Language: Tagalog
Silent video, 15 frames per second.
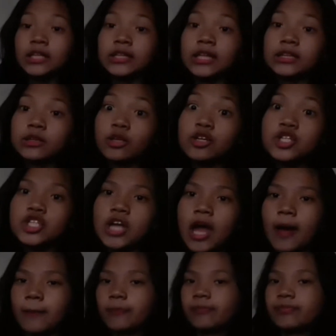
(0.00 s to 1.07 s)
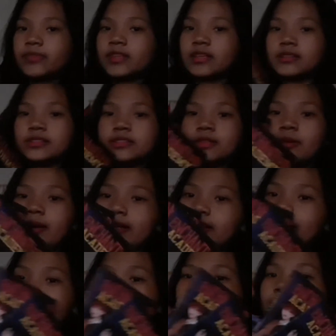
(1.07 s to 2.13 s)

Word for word: tatlo siya. So, ito.